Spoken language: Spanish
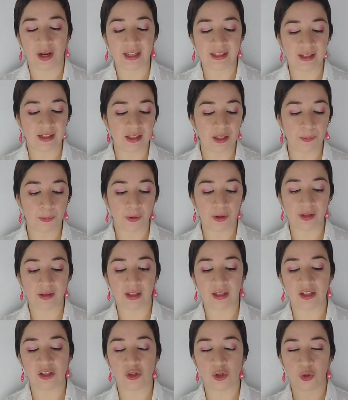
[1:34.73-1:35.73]
Este tipo de
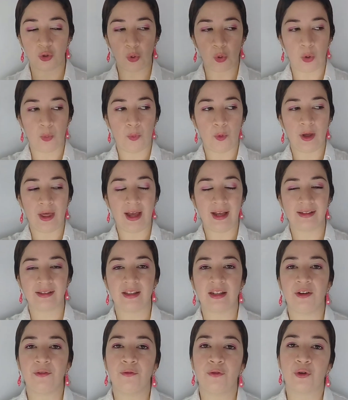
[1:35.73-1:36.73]
enterizo tú lo puedes
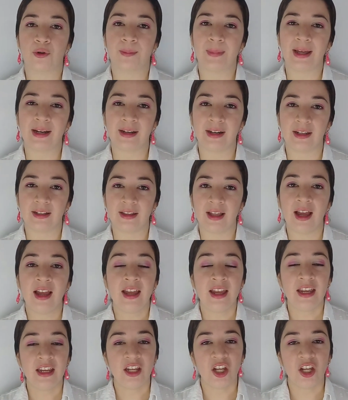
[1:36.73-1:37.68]
hacer en forma recta